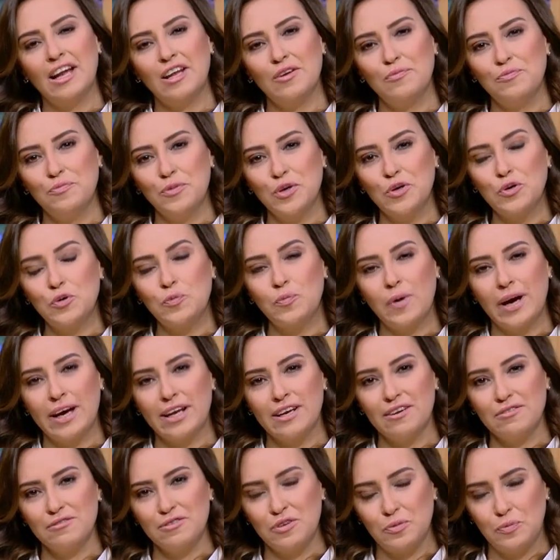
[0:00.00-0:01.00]
بيكم
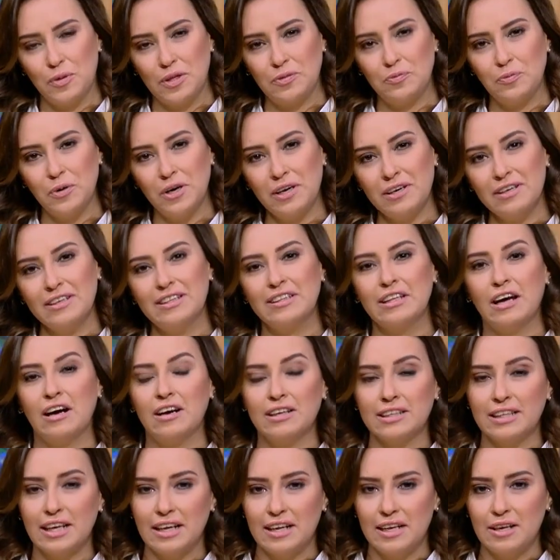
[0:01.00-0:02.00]
معانا في المطبخ
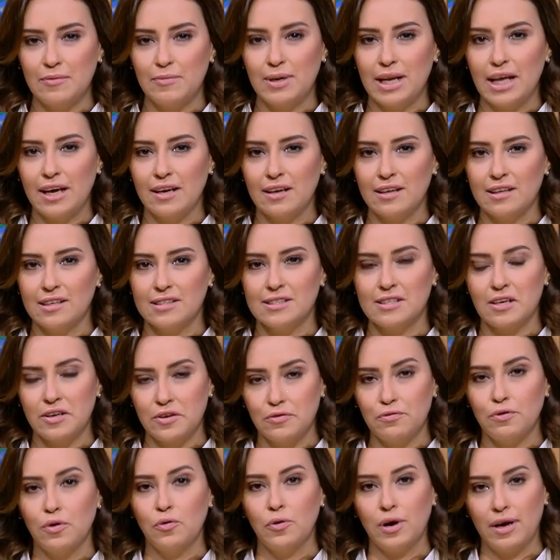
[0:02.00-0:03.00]
النهارده هنعمل اكله
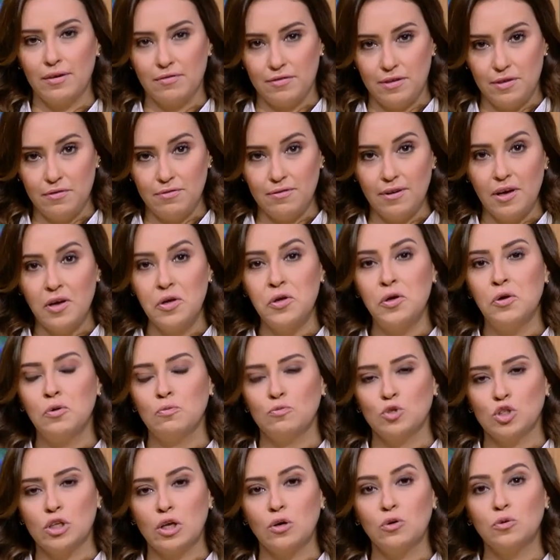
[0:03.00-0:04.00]
ظريفه وخفيفه
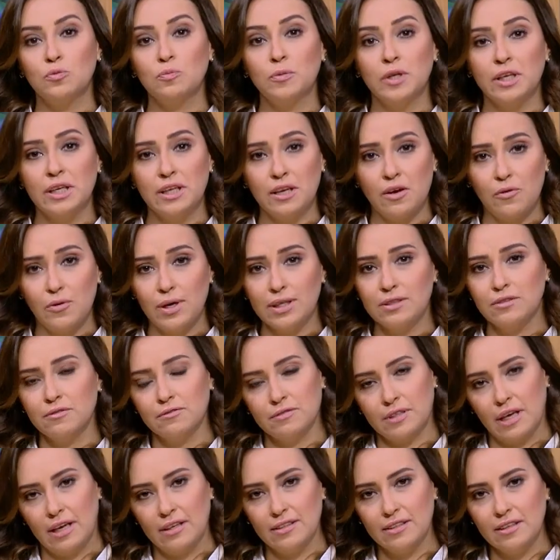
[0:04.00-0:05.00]
مش تاخد مننا وقت
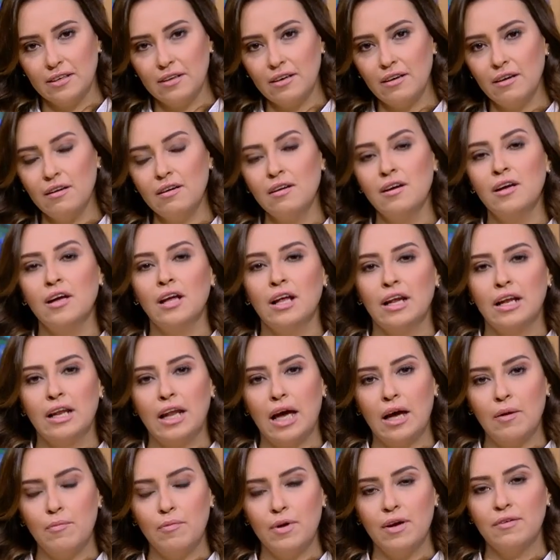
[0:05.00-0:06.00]
في تحضيرها
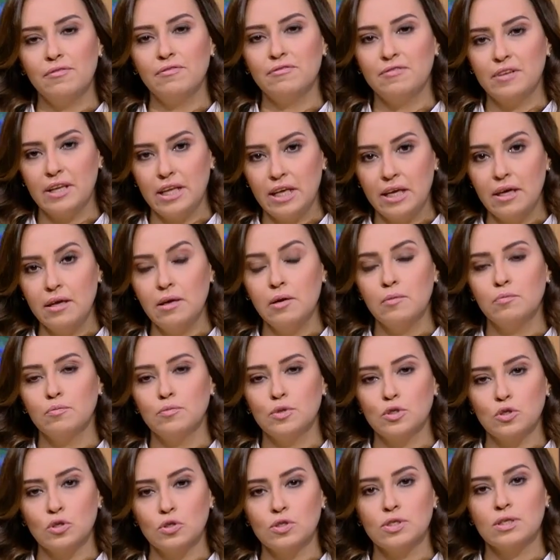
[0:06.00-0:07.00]
لحمه فليه
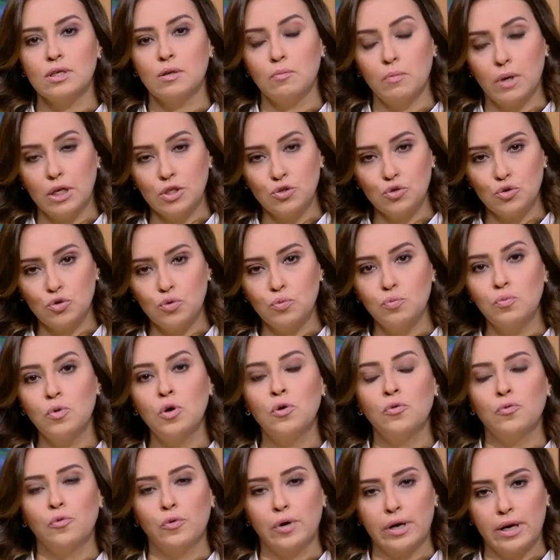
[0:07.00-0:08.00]
بصوص المشروم
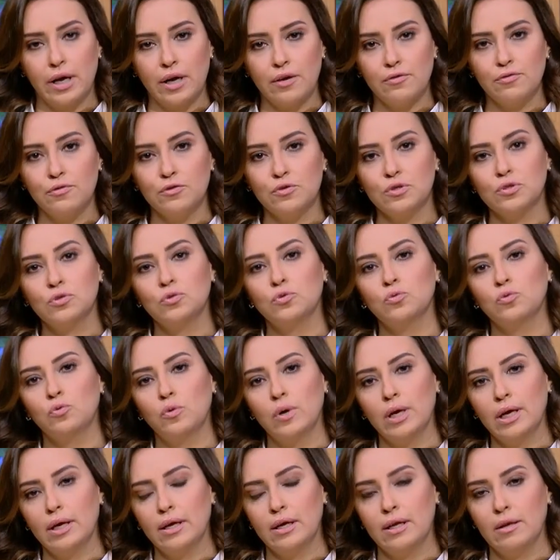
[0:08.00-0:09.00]
والريكفورد
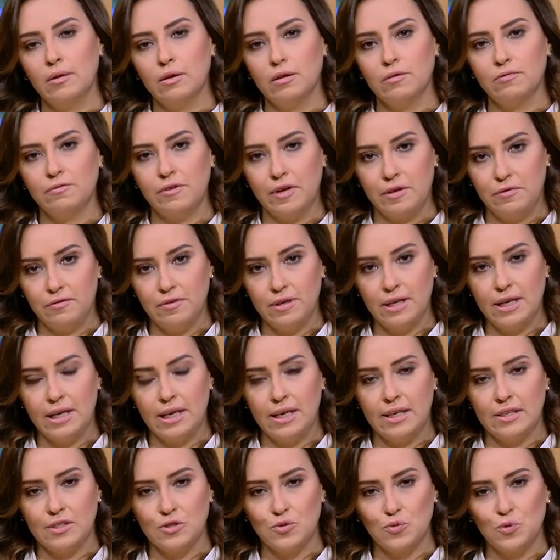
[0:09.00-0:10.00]
والفلفل
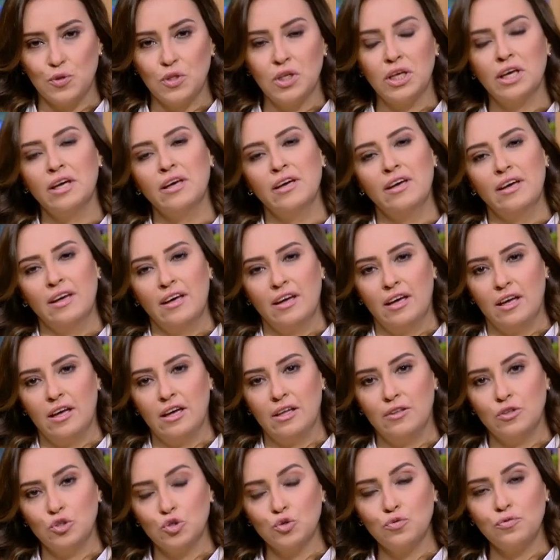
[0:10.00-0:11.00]
الاسود
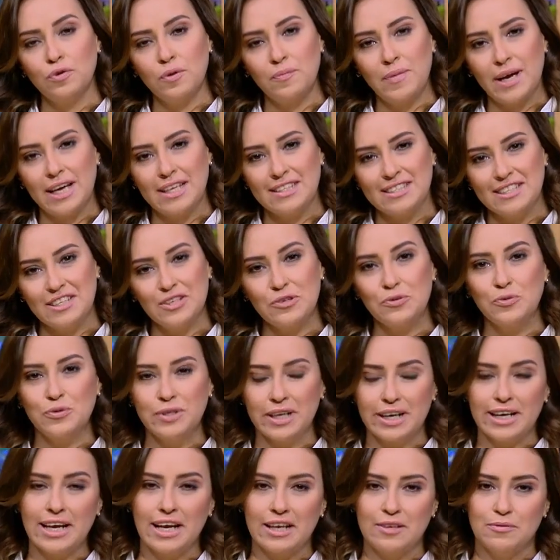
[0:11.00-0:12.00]
آه، نشوف المقادير
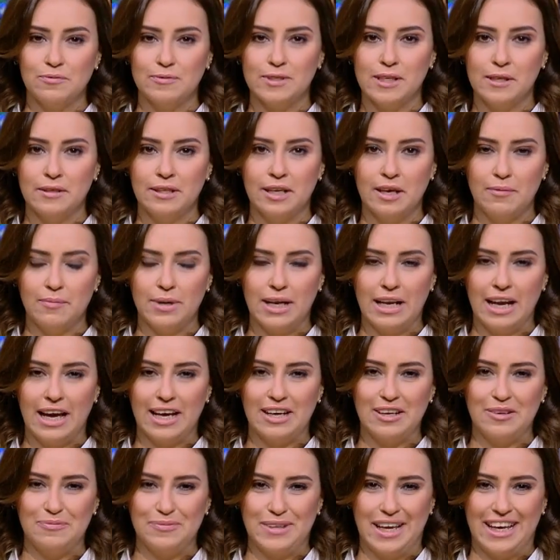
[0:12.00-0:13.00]
ونرجع نعمل
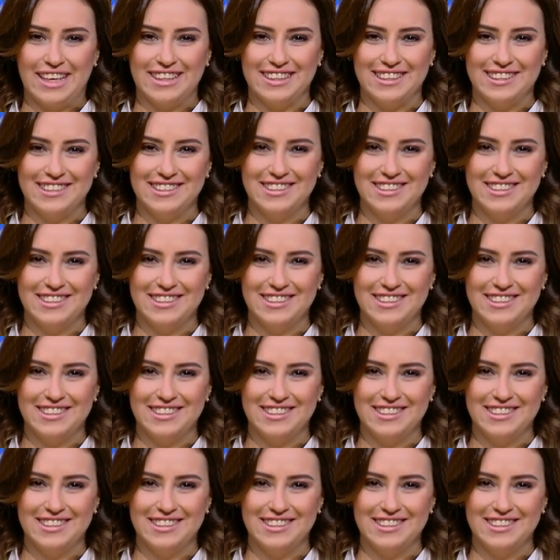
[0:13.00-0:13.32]
الاكله بتاعتنا